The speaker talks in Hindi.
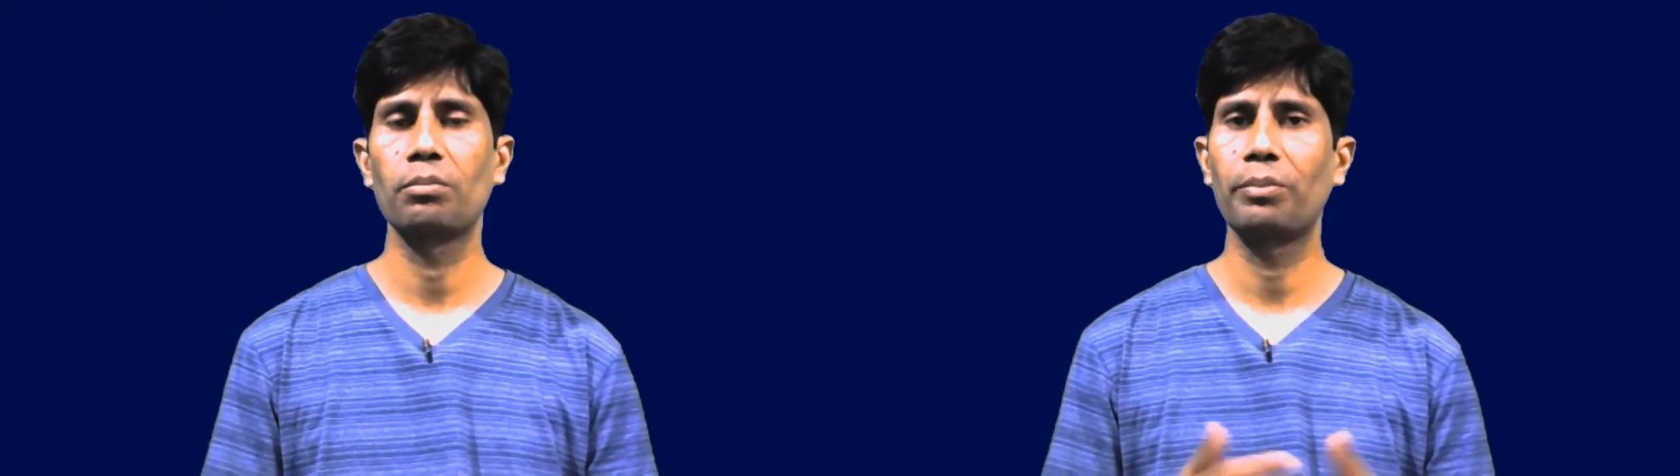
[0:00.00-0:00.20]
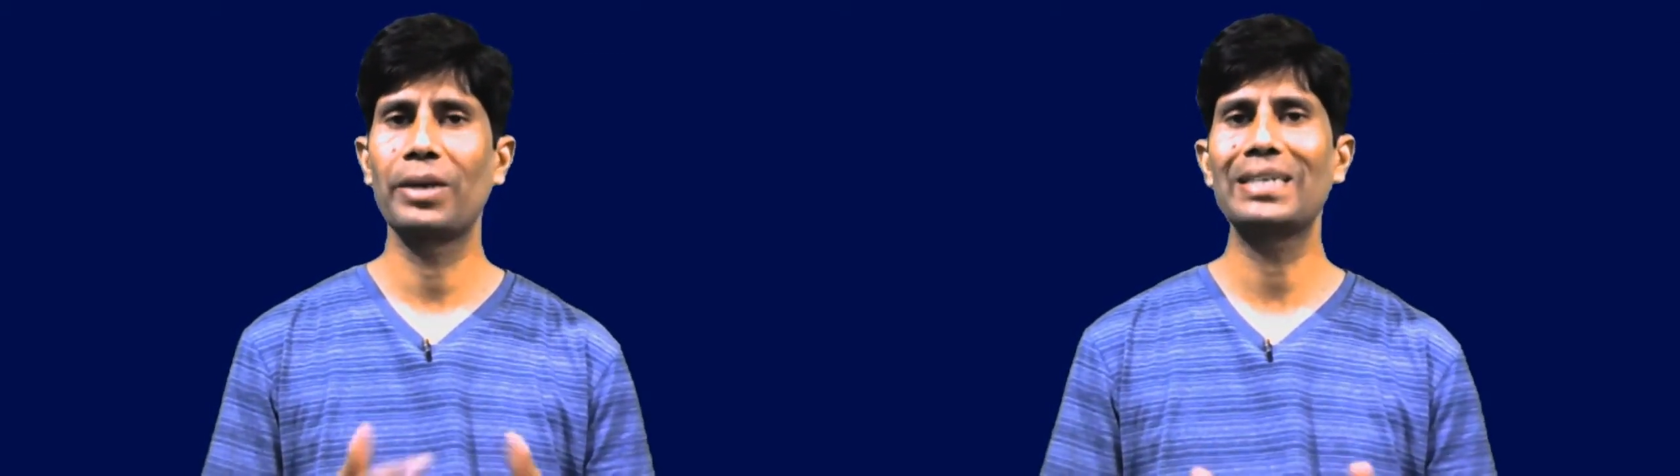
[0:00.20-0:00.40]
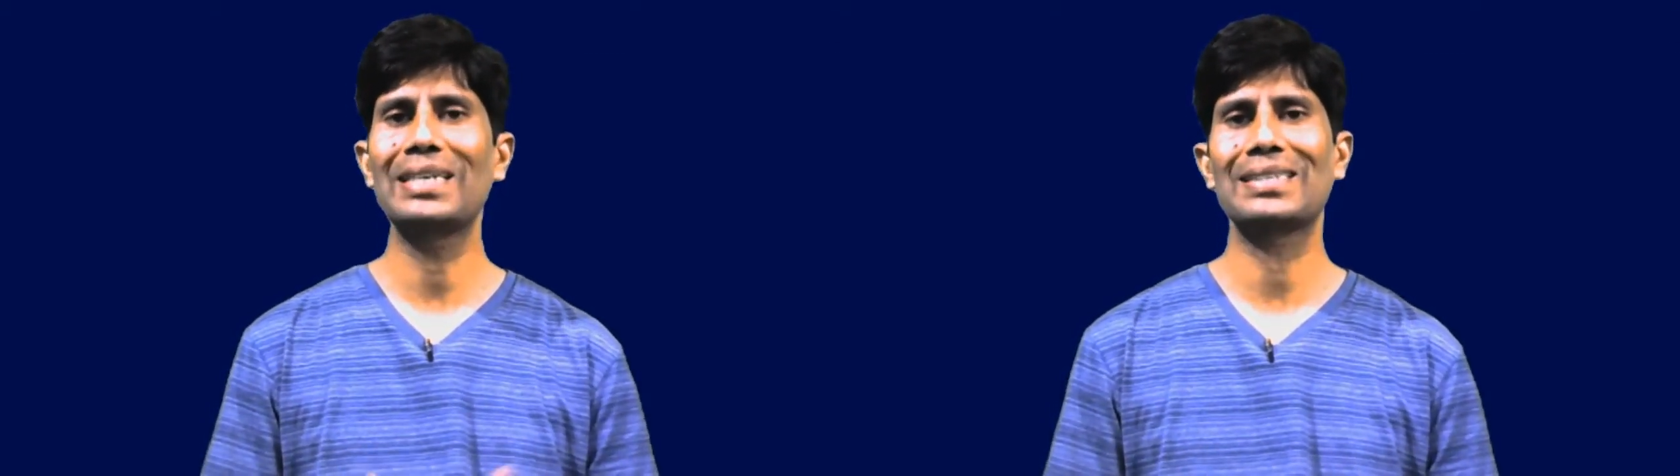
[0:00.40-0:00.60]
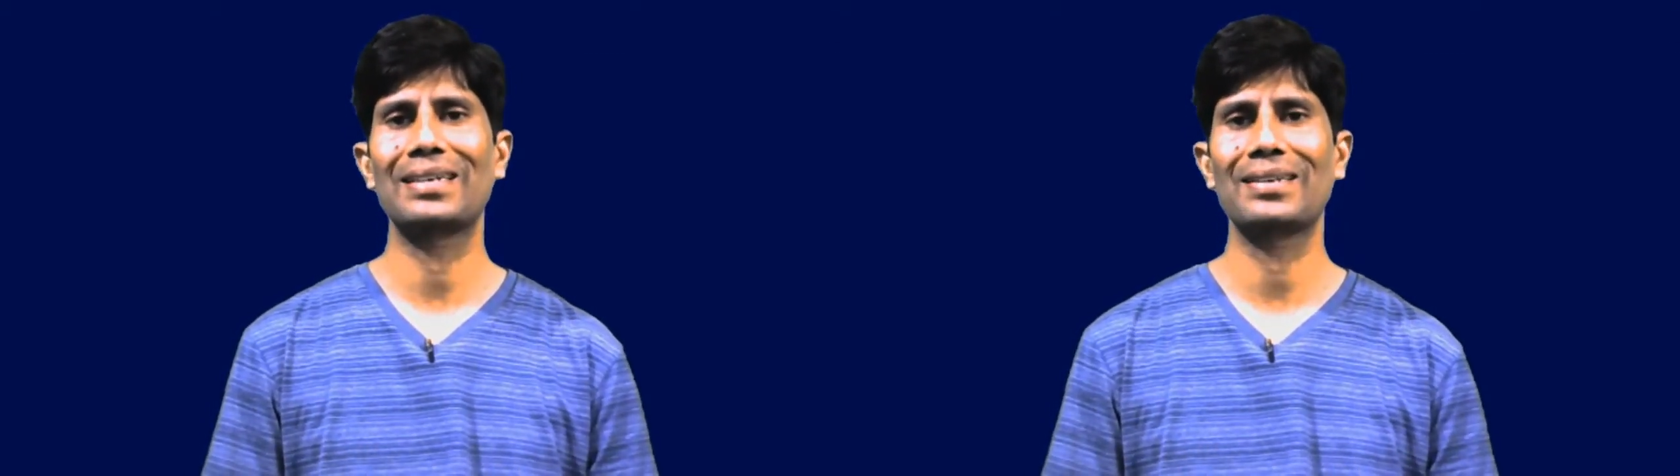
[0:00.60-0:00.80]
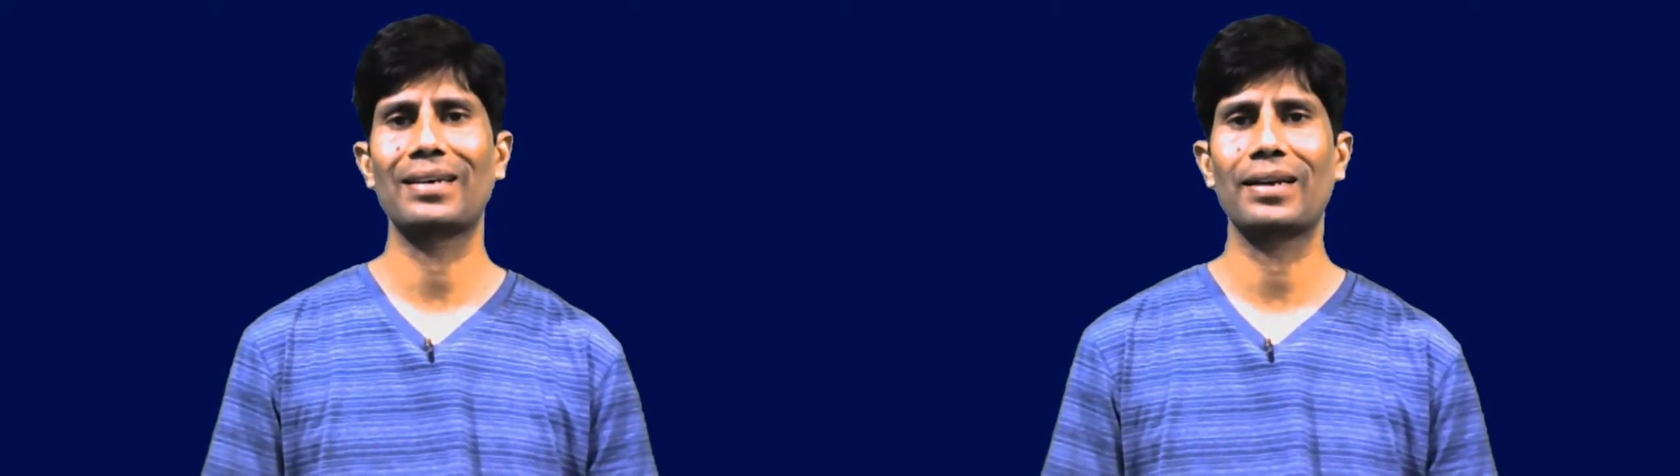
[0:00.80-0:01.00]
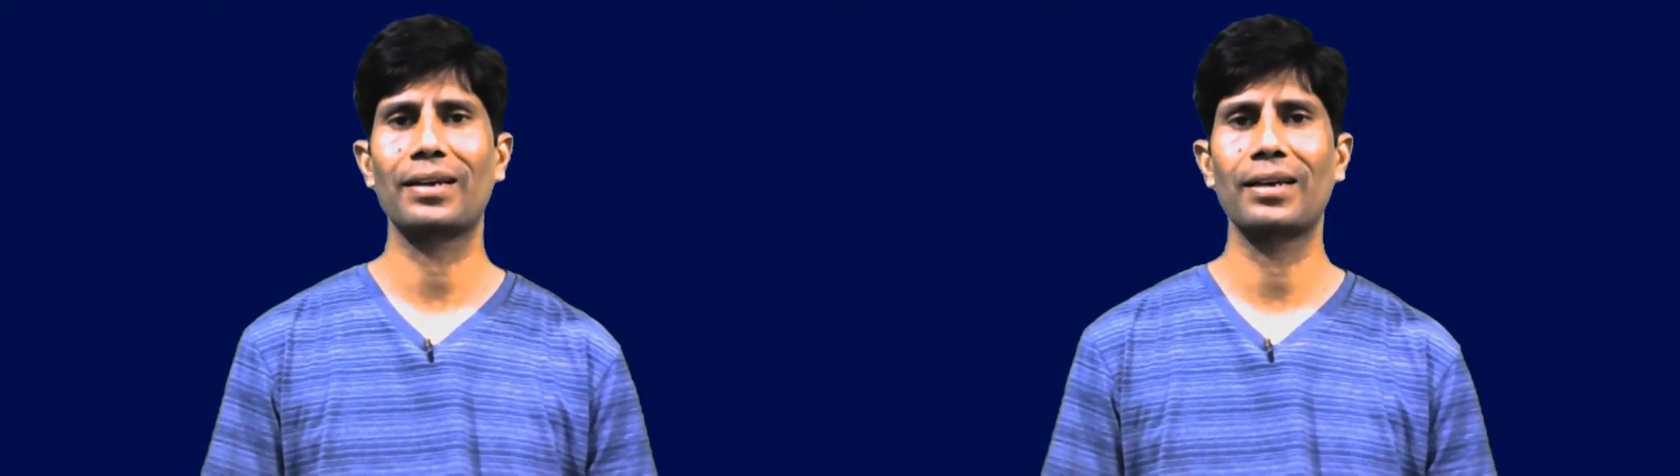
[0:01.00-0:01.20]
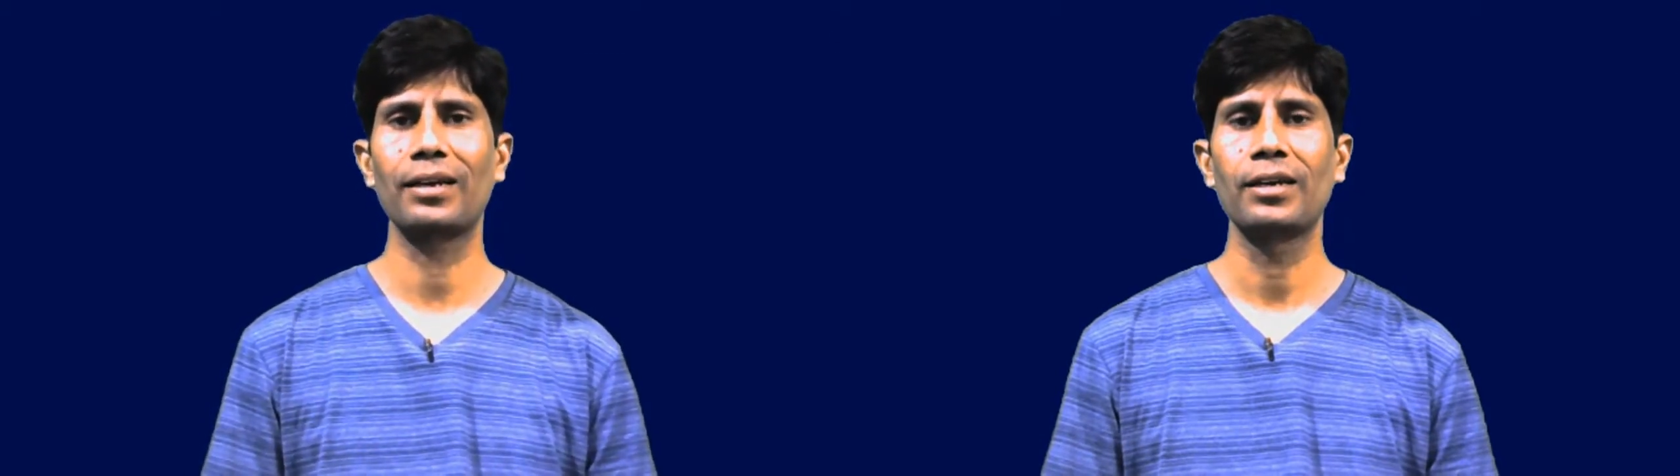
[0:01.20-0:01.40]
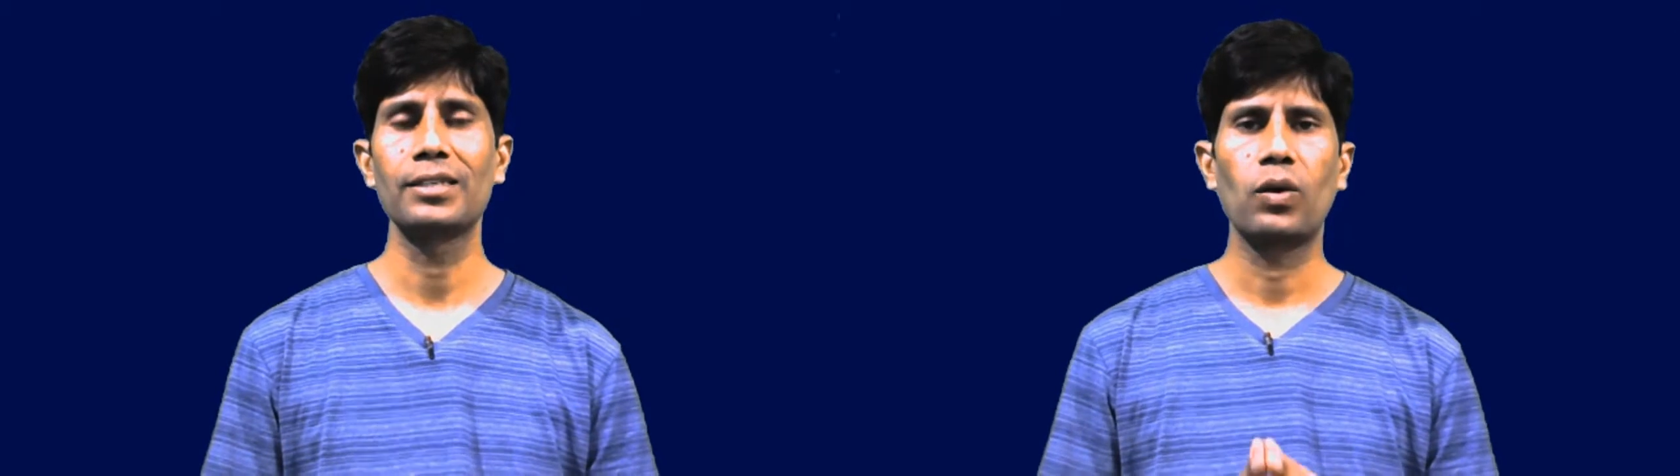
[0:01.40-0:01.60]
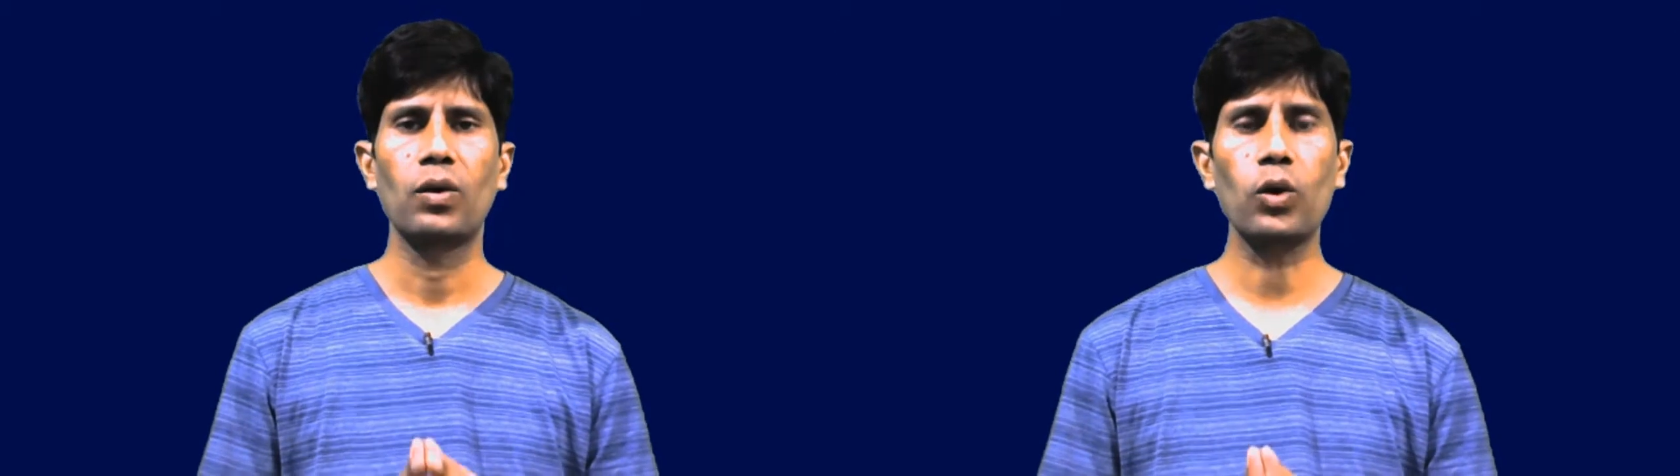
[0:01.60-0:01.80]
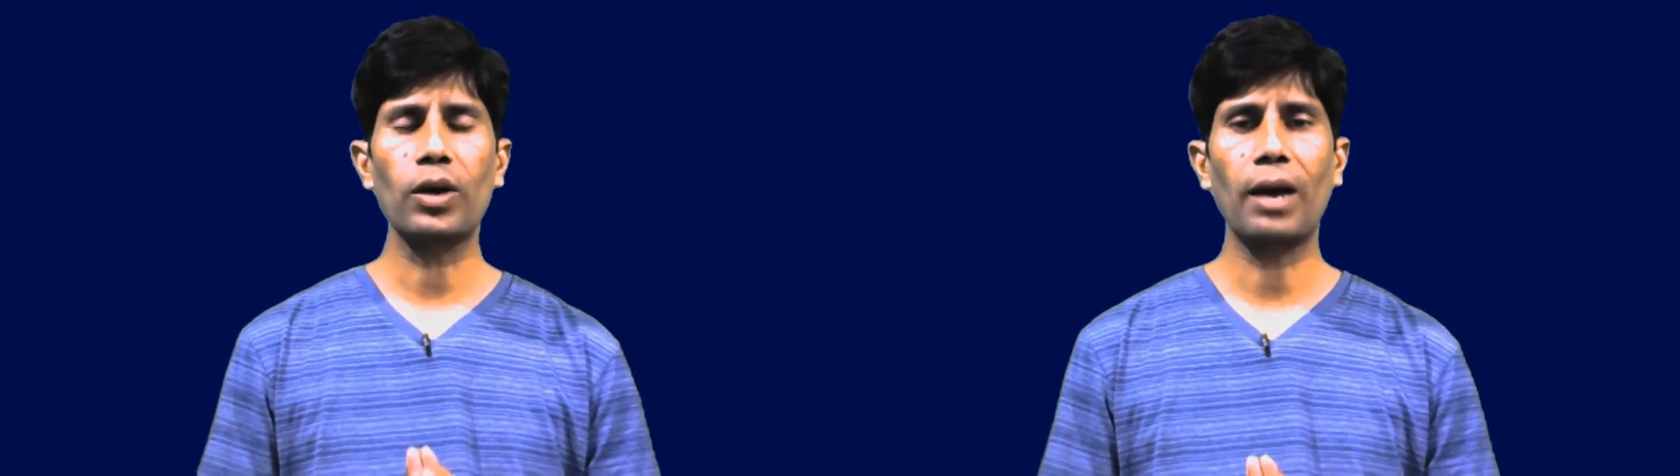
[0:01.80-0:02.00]
मेडिटेशन करेंगे
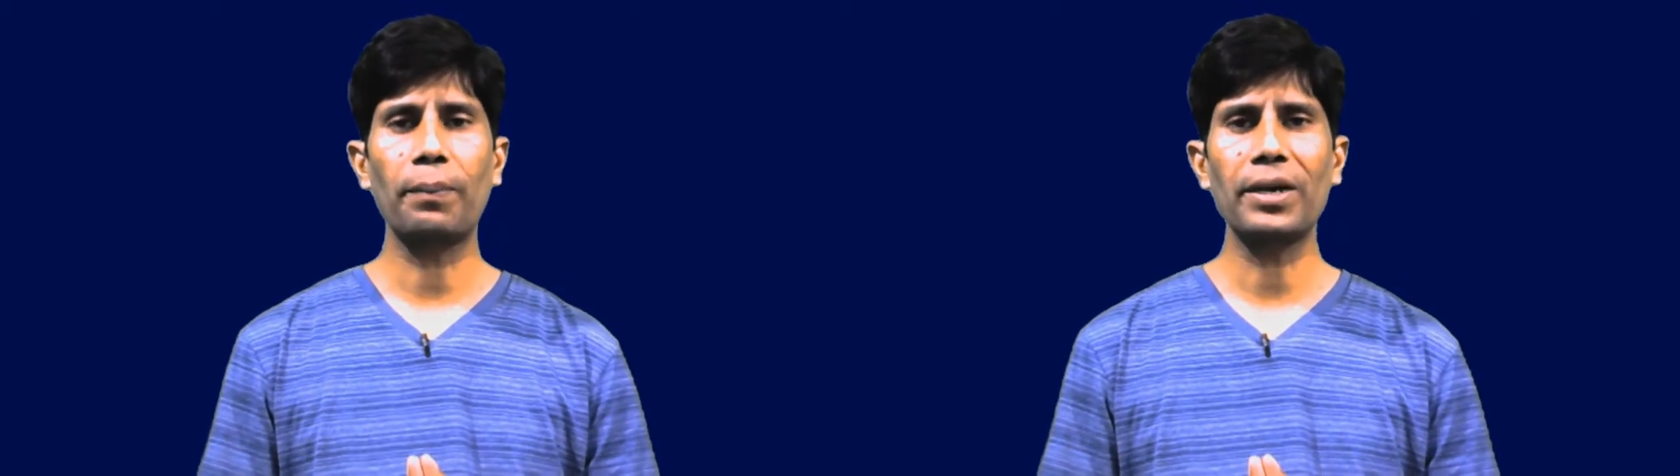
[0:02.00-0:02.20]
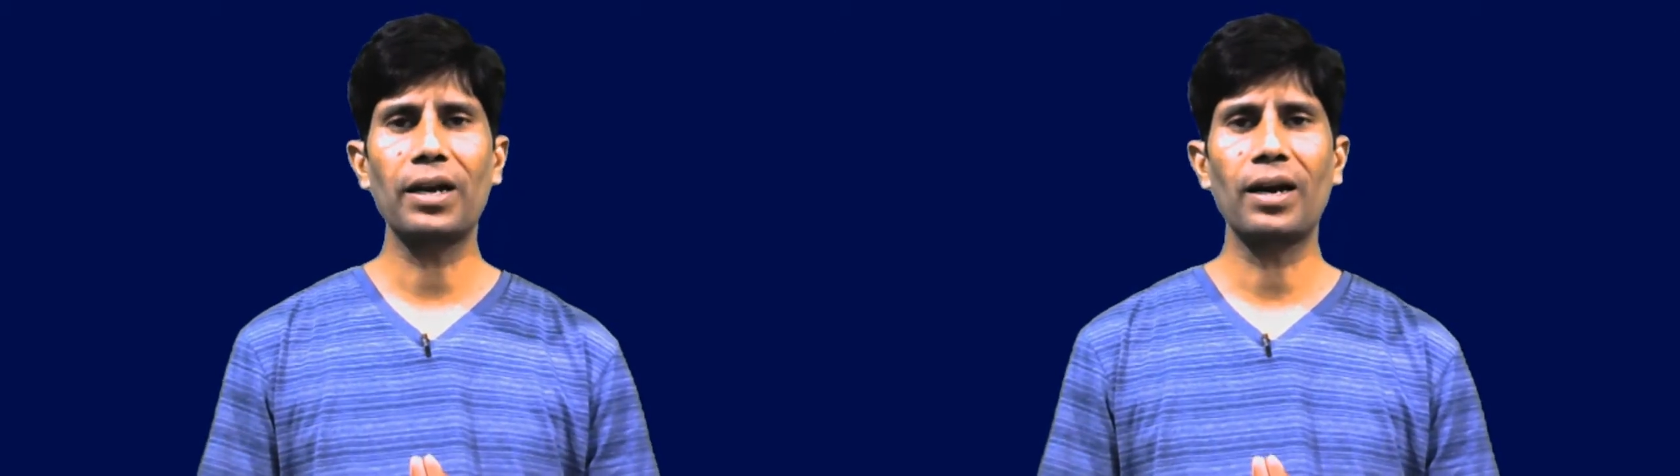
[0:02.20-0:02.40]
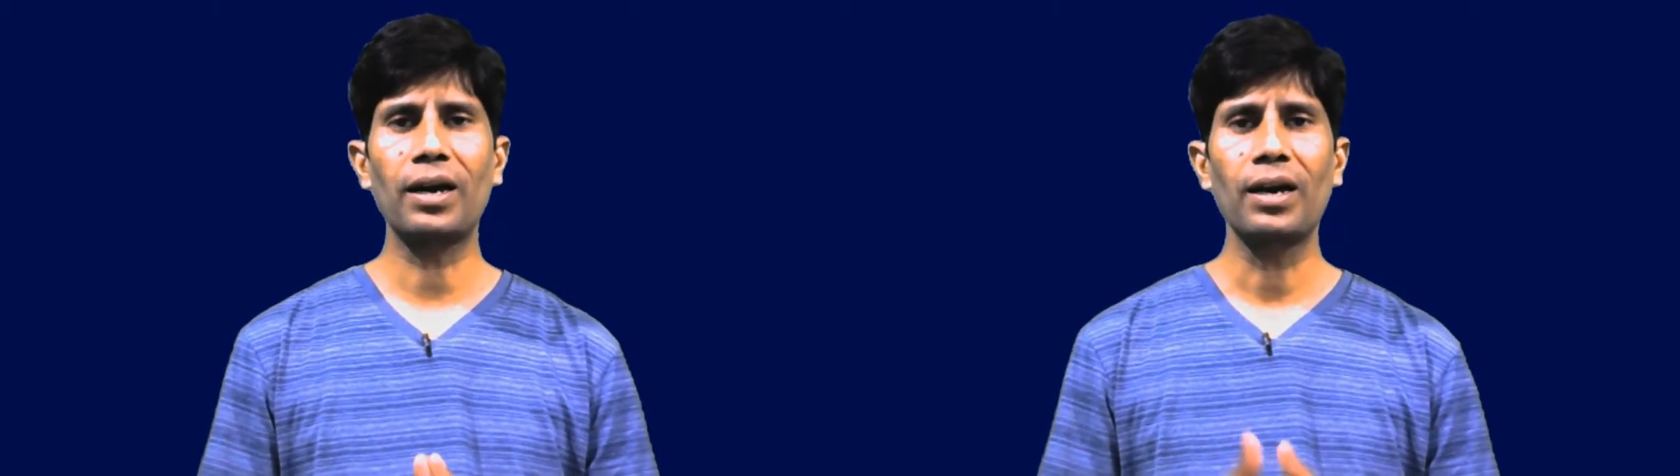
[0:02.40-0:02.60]
और अपना